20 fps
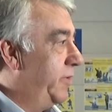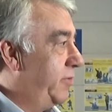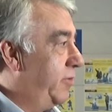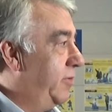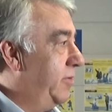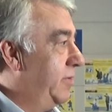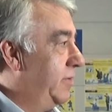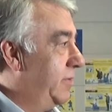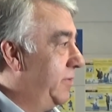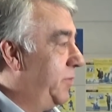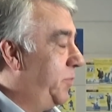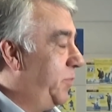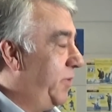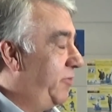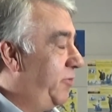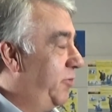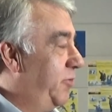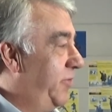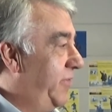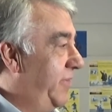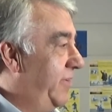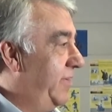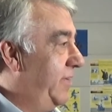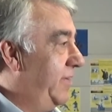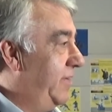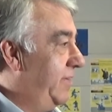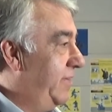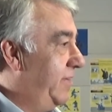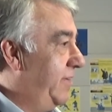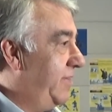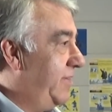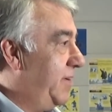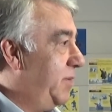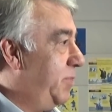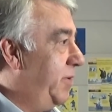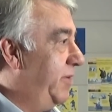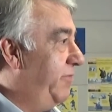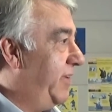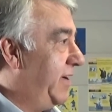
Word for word: parce que, parce que c'est, simple et